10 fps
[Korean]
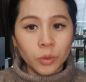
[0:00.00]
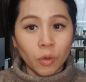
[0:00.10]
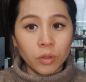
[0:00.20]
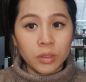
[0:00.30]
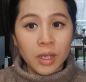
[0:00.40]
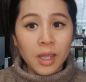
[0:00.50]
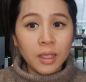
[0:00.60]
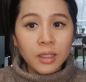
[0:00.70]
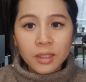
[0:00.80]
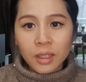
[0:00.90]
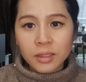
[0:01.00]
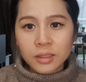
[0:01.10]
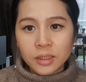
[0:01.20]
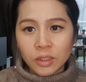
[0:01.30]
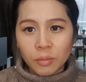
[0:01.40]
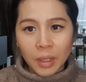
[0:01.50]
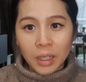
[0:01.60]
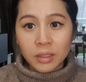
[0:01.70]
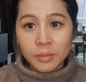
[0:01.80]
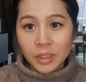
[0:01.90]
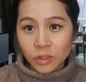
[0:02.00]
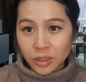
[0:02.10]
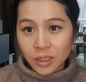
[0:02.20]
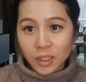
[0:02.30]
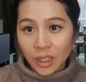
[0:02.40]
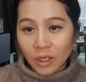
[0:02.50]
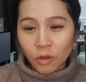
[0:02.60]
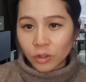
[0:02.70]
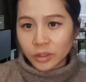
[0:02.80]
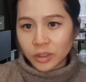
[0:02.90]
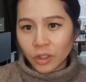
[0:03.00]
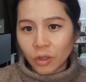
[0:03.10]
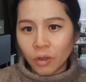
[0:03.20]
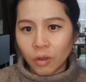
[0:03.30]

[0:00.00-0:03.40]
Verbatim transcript: 영어를 해야 된다는 그런 마음에서 시작이 된 거거든요.